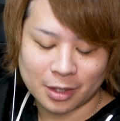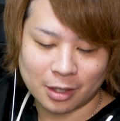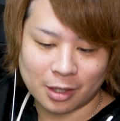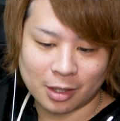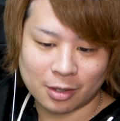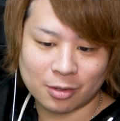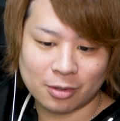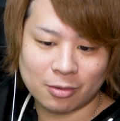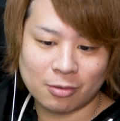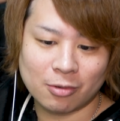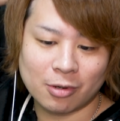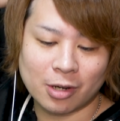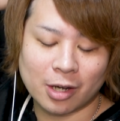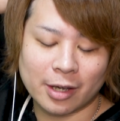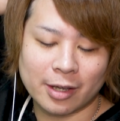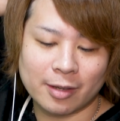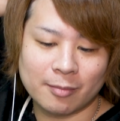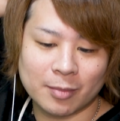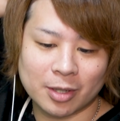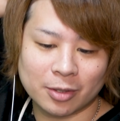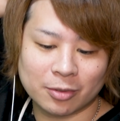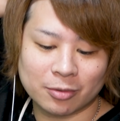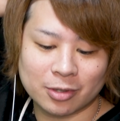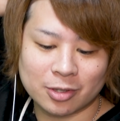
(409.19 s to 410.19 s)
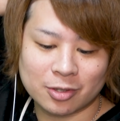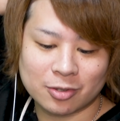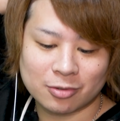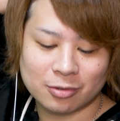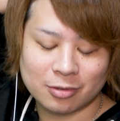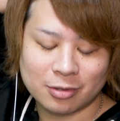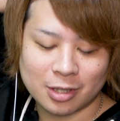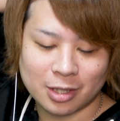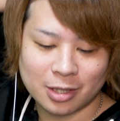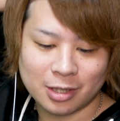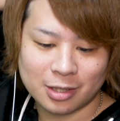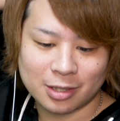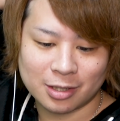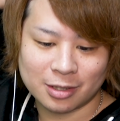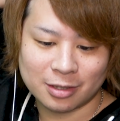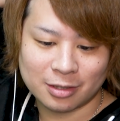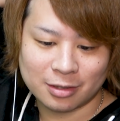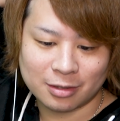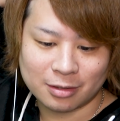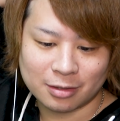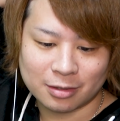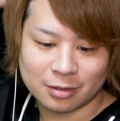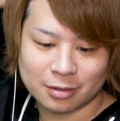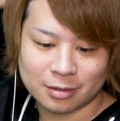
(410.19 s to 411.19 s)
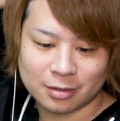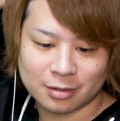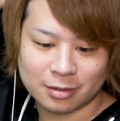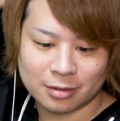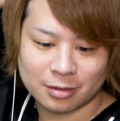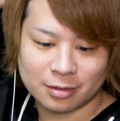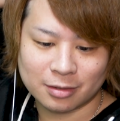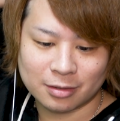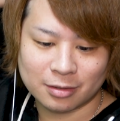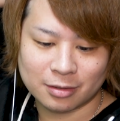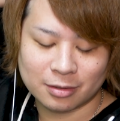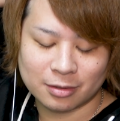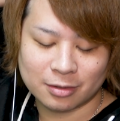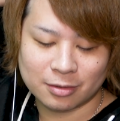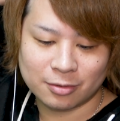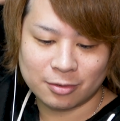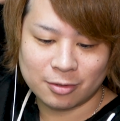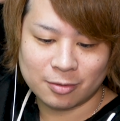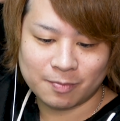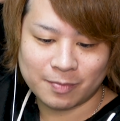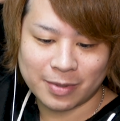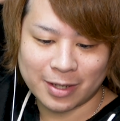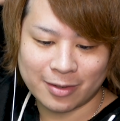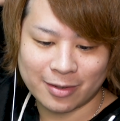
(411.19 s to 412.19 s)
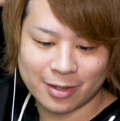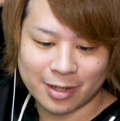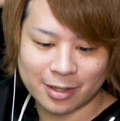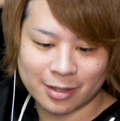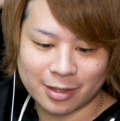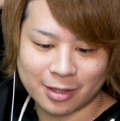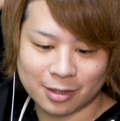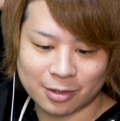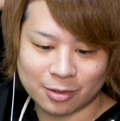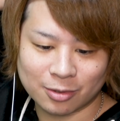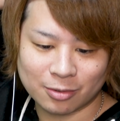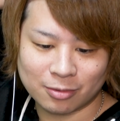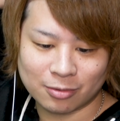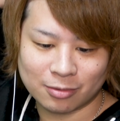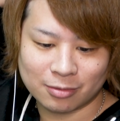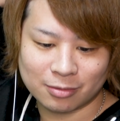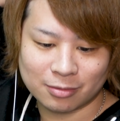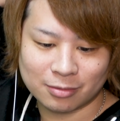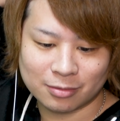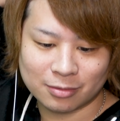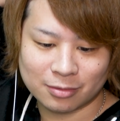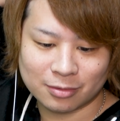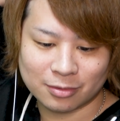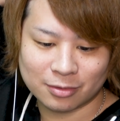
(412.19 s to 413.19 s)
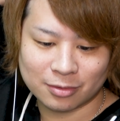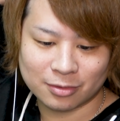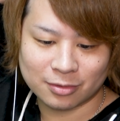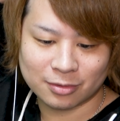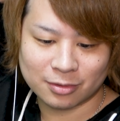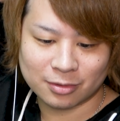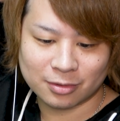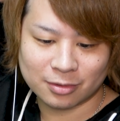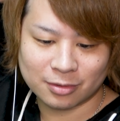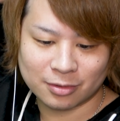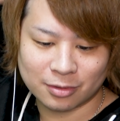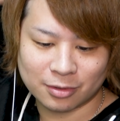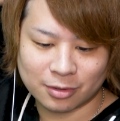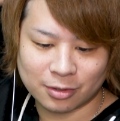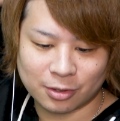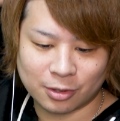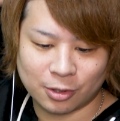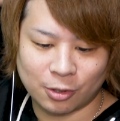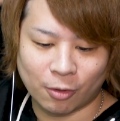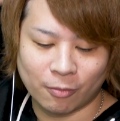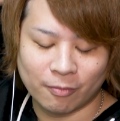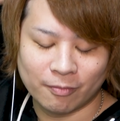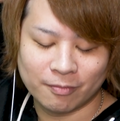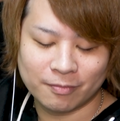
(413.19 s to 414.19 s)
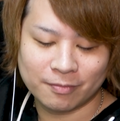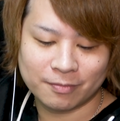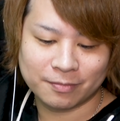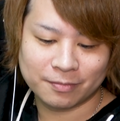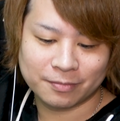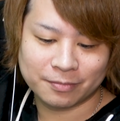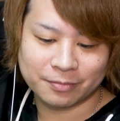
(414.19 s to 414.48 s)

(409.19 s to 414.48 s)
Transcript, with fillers: 学校がエンマと一緒ぐらいかなフルパワーだと、ドン